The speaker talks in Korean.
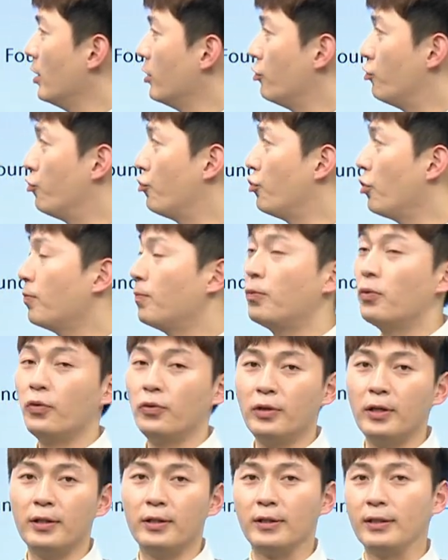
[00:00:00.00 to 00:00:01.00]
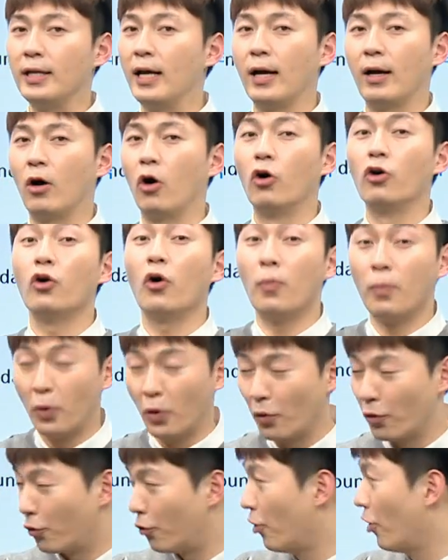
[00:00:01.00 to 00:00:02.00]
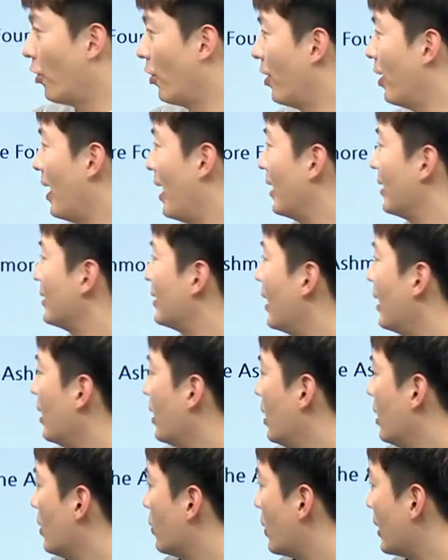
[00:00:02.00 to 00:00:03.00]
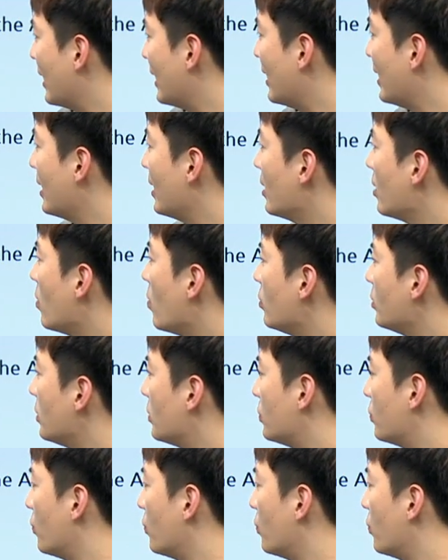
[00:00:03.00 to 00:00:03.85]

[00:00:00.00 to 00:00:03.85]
주격보는 그냥 어려운 거 없고요. 항상 이형식